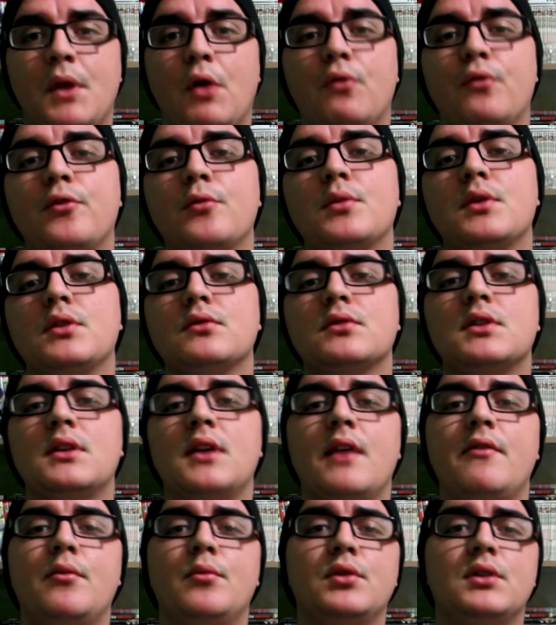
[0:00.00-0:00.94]
filme que não se
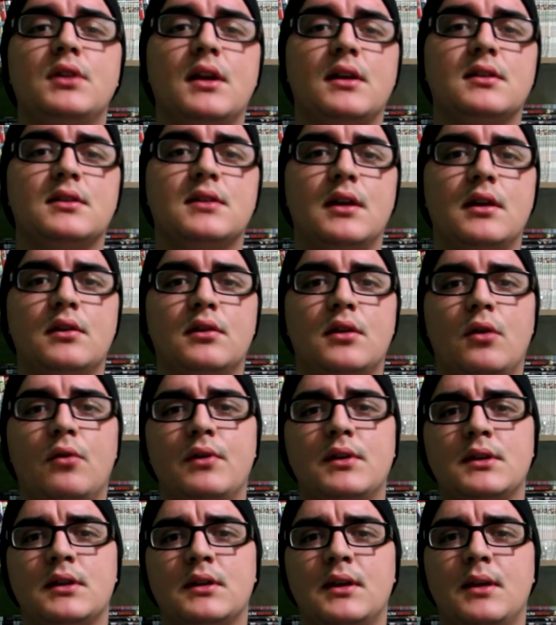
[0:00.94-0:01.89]
leva muito a sério,
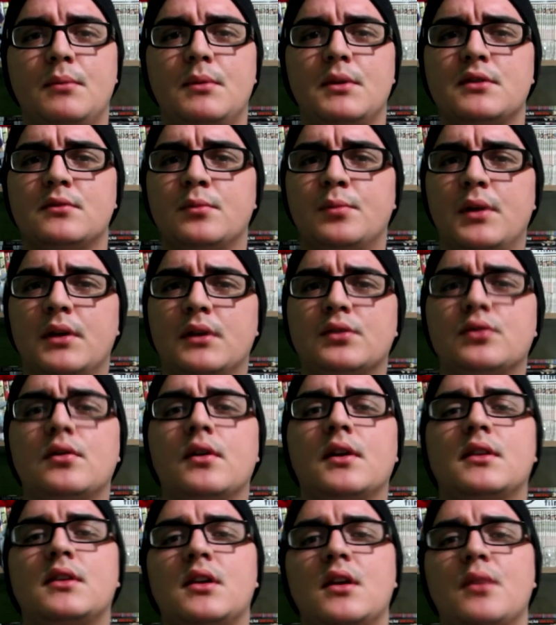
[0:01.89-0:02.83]
talvez até mesmo pela
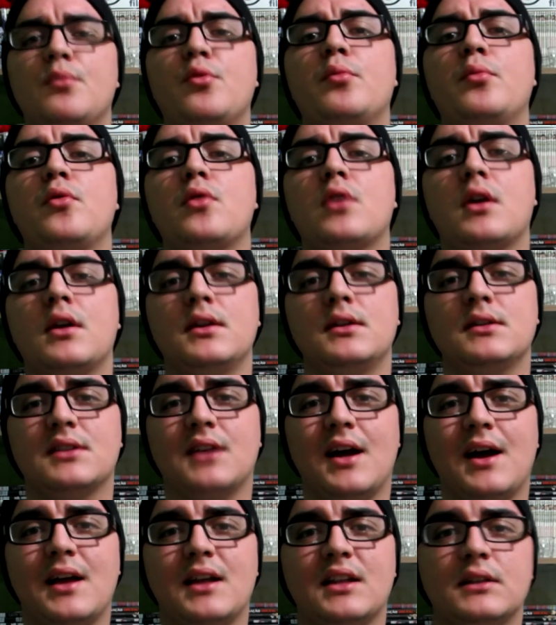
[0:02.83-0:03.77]
sua trama um pouco
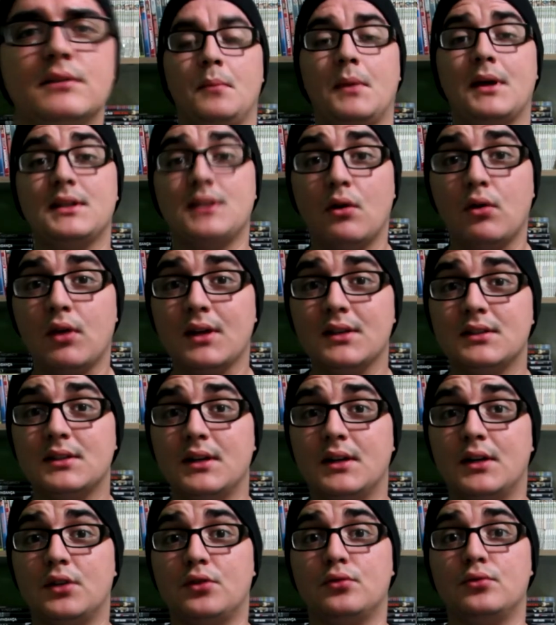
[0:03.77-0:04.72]
arriscada, mas algo é
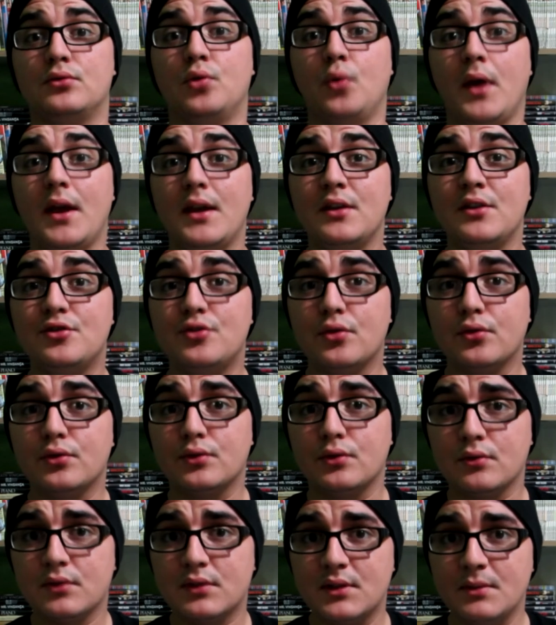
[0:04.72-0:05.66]
certo, Dwayne
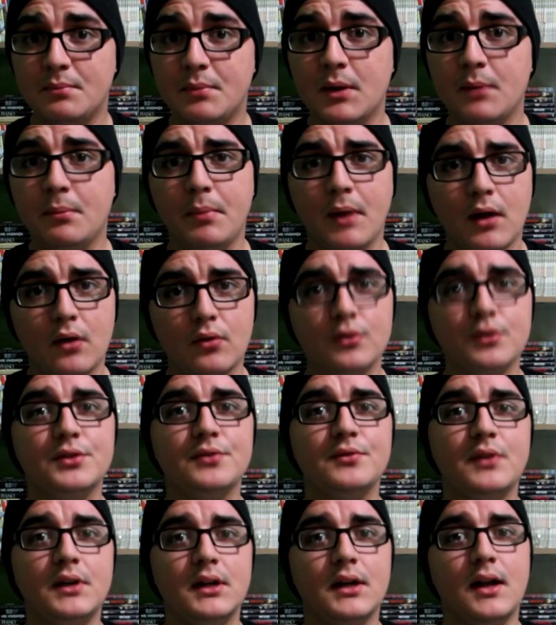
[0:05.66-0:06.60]
Johnson se preparou
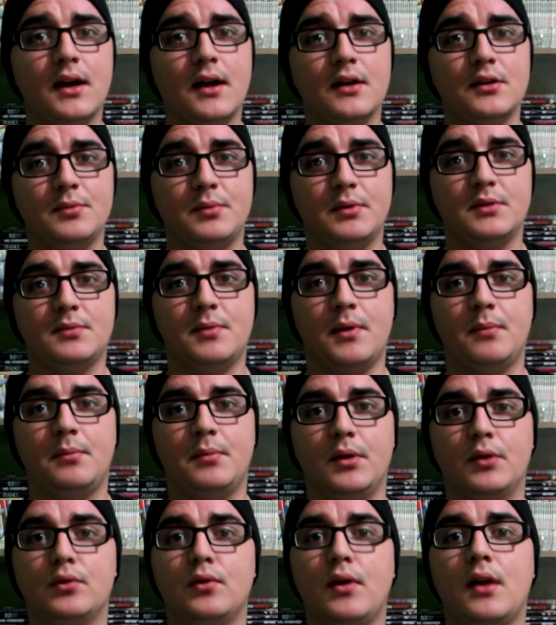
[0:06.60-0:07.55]
de verdade para esse
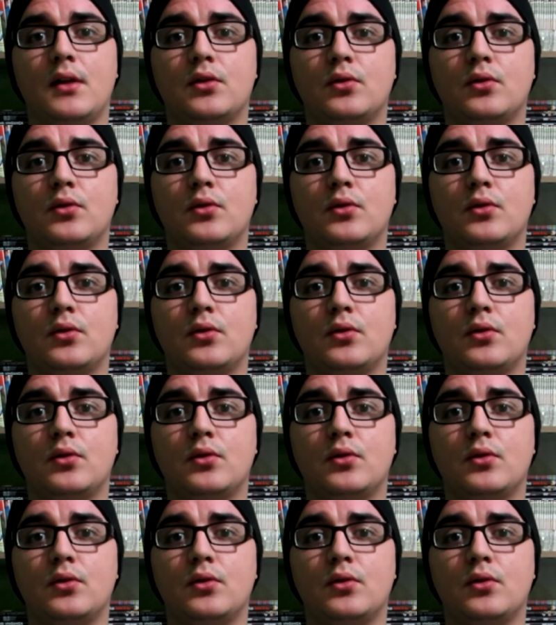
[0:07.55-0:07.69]
papel, não é à